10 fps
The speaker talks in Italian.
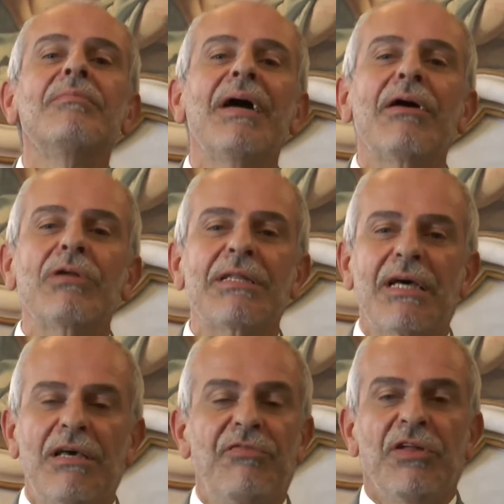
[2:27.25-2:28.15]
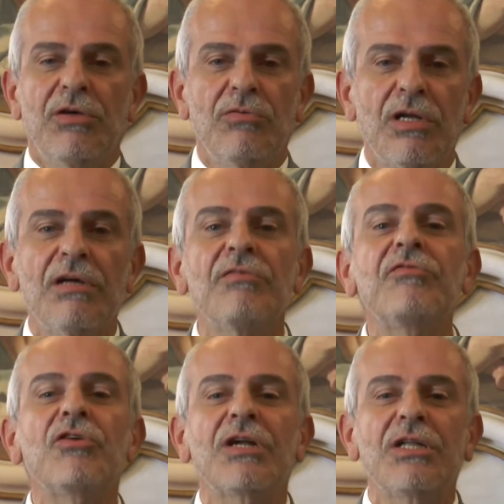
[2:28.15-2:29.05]
ma è una tariffa di un
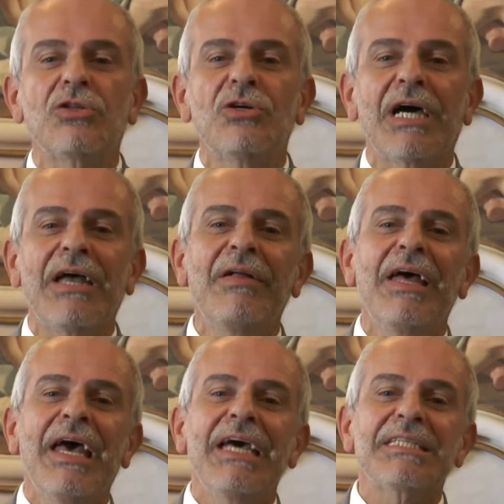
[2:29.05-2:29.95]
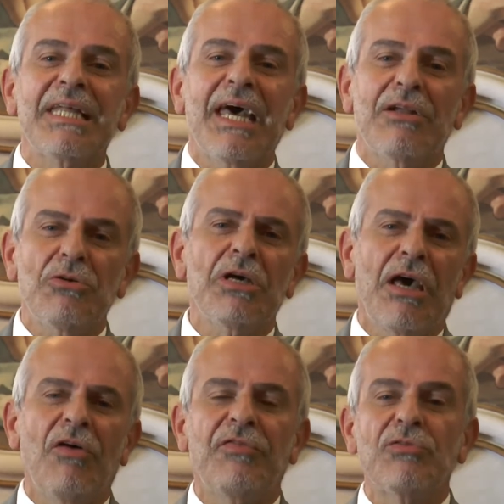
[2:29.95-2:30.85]
fornitore esterno che
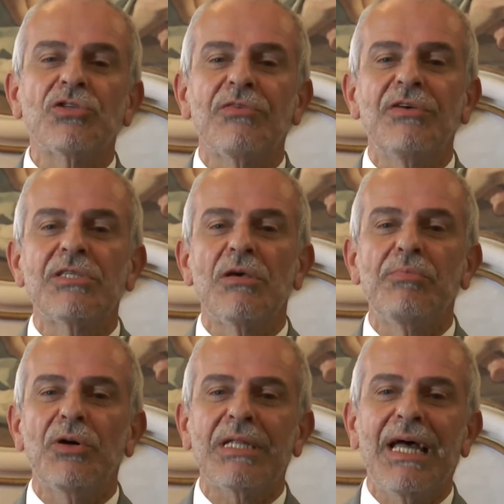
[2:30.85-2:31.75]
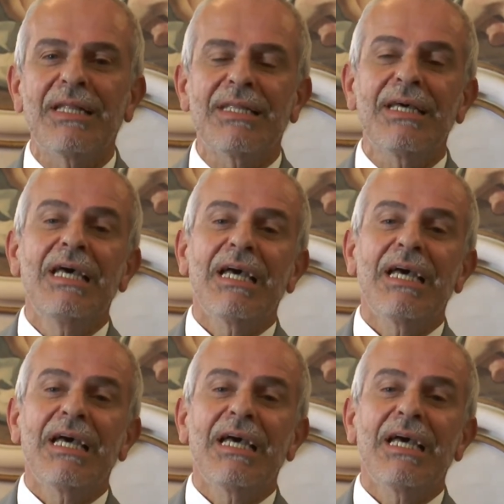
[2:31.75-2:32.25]
offre un servizio importante